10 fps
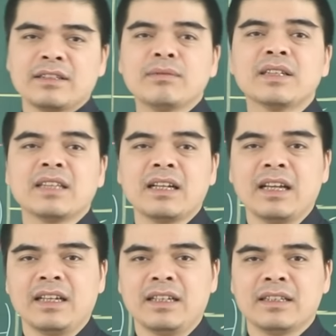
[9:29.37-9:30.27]
trong thời gian
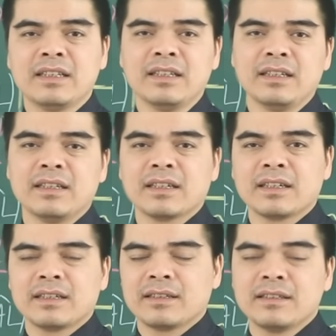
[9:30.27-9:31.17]
này thì
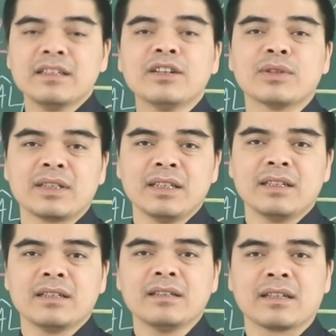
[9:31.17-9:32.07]
những người tuổi
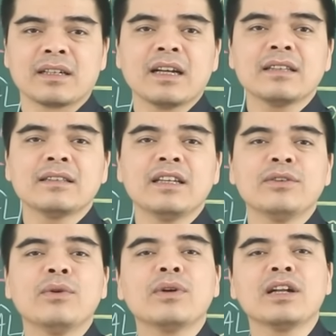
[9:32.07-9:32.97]
Tỵ được cát
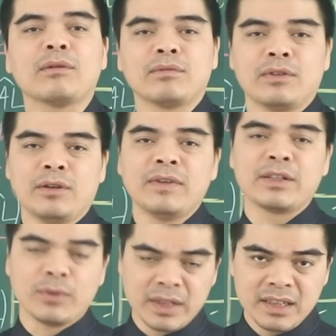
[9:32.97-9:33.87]
tinh hút lộc nó
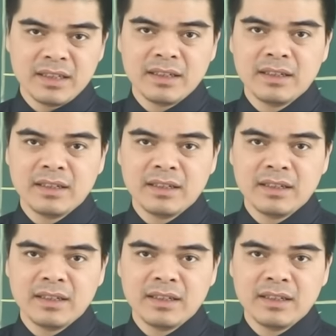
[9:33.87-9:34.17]
về túi.